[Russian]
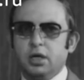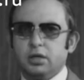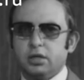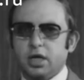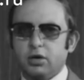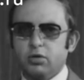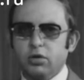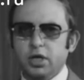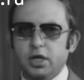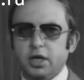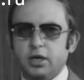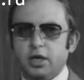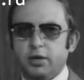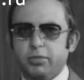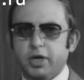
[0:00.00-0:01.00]
Такое
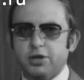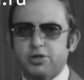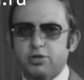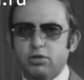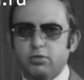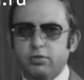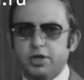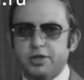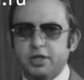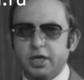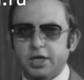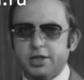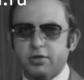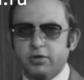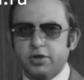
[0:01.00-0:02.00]
образцовое
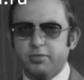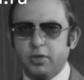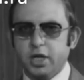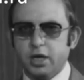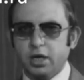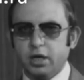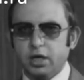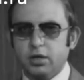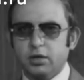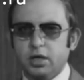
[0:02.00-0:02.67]
средство измерения